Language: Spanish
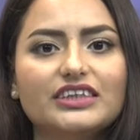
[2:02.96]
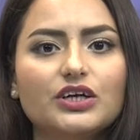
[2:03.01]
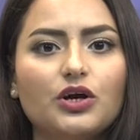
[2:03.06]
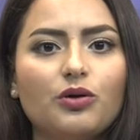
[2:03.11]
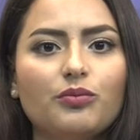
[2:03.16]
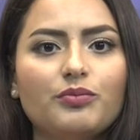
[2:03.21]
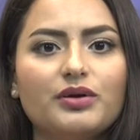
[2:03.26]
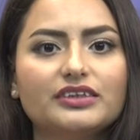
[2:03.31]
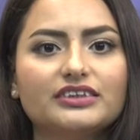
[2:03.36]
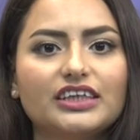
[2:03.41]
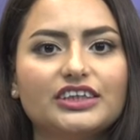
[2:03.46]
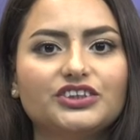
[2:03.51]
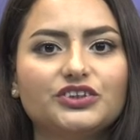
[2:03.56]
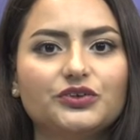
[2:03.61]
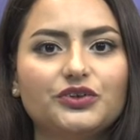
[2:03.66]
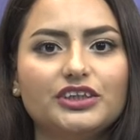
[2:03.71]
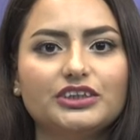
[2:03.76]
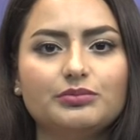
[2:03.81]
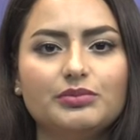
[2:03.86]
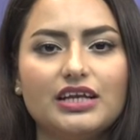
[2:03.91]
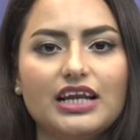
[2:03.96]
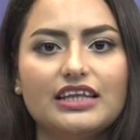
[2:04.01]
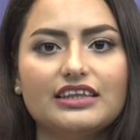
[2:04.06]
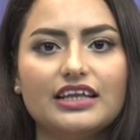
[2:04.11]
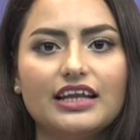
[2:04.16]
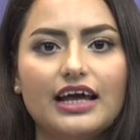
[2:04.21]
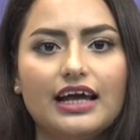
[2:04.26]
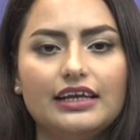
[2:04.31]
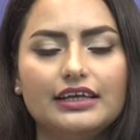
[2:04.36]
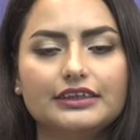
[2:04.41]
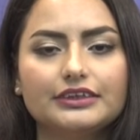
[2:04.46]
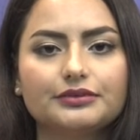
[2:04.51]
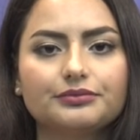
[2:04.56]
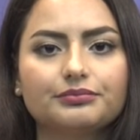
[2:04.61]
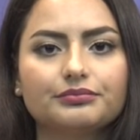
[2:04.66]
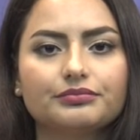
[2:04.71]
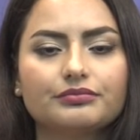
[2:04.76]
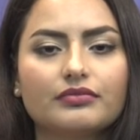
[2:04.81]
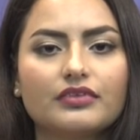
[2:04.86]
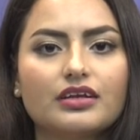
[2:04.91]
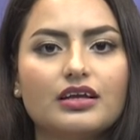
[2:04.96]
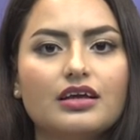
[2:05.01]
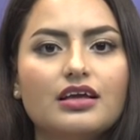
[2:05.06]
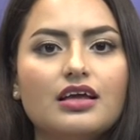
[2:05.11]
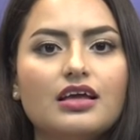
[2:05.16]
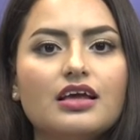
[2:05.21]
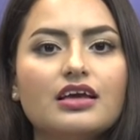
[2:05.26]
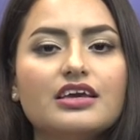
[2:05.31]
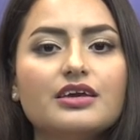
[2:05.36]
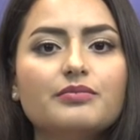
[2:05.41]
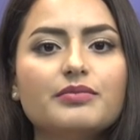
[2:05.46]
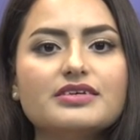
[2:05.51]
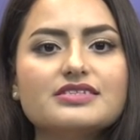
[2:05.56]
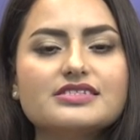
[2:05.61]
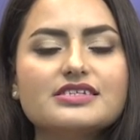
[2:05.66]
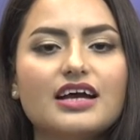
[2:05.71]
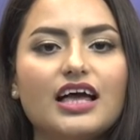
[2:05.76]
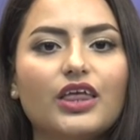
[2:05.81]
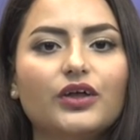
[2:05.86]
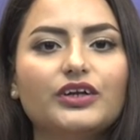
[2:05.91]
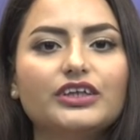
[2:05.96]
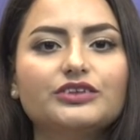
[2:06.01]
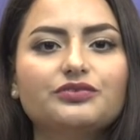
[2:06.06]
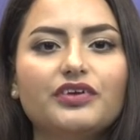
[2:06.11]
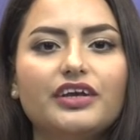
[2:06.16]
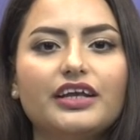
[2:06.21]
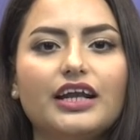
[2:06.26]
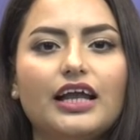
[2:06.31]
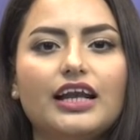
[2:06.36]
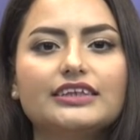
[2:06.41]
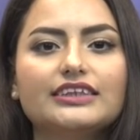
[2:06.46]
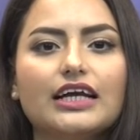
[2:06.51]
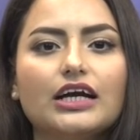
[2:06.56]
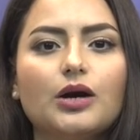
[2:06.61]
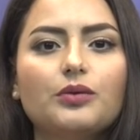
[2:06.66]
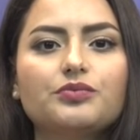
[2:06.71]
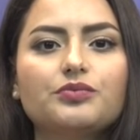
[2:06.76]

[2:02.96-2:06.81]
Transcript: de conversaciones bilaterales. Investigadores federales han